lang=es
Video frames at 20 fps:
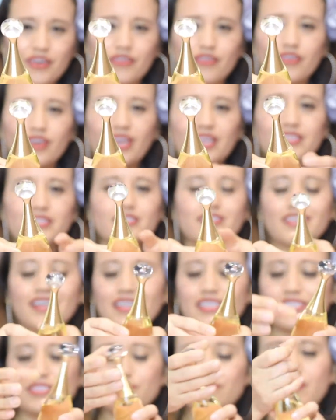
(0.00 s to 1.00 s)
Ok,
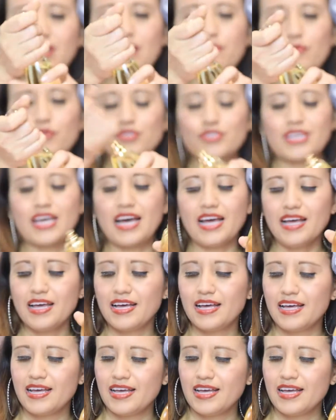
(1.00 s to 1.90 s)
chicas, vamos a